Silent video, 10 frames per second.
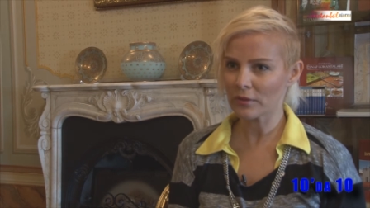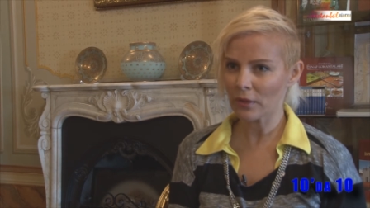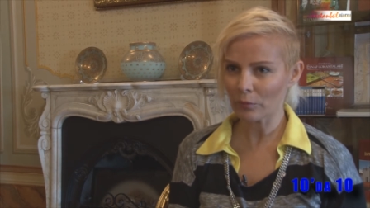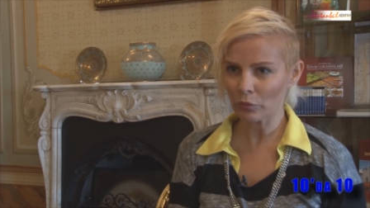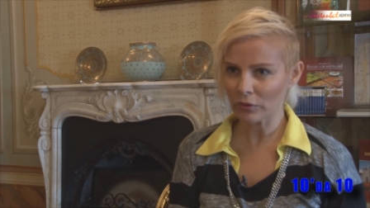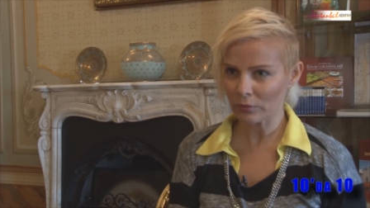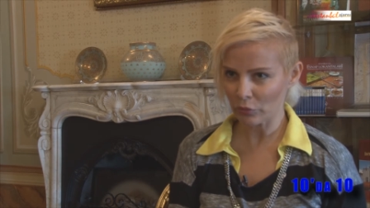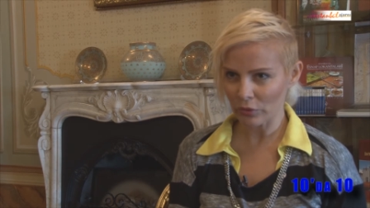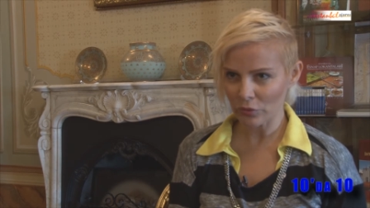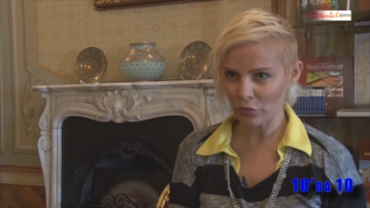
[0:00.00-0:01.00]
İstanbulların
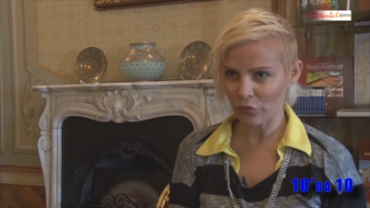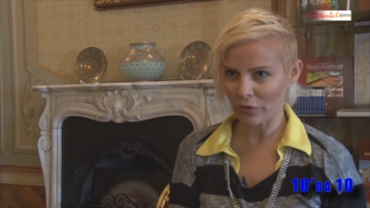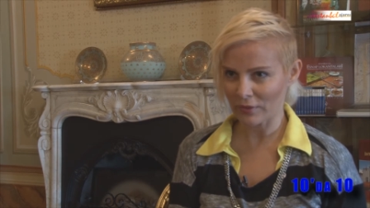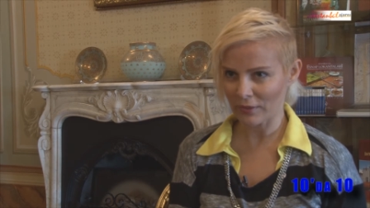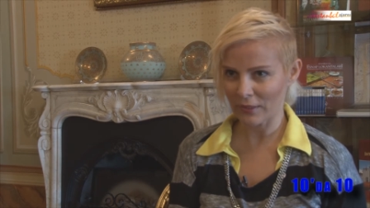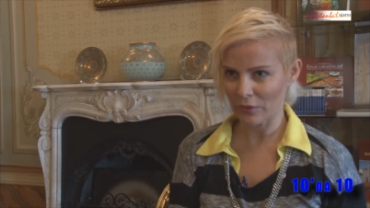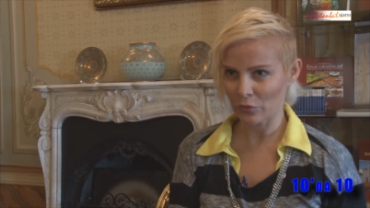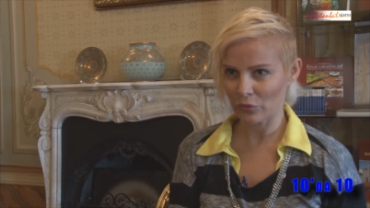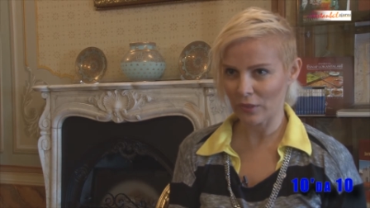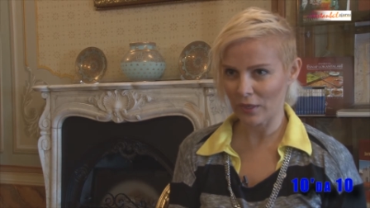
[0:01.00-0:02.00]
bunlara çok fazla ilgi
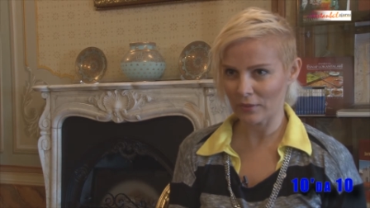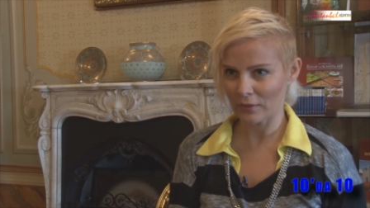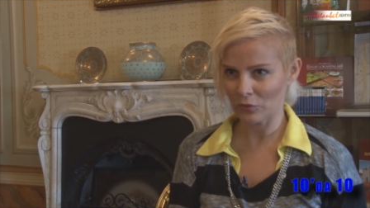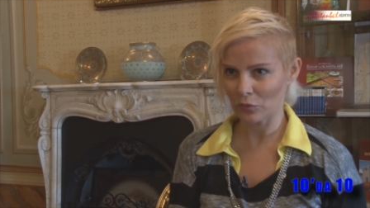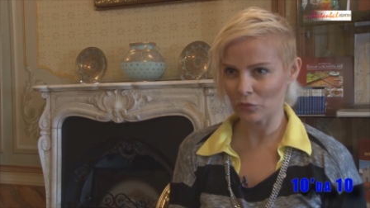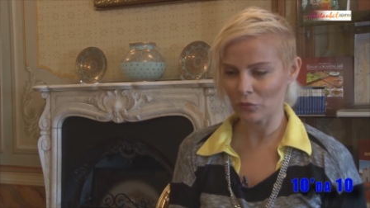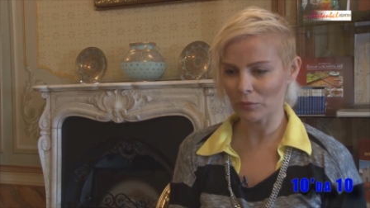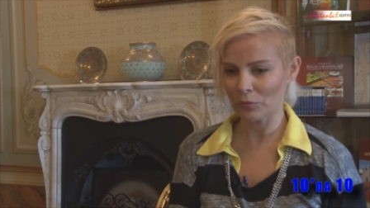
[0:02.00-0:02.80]
gösterdiğini görüyorum.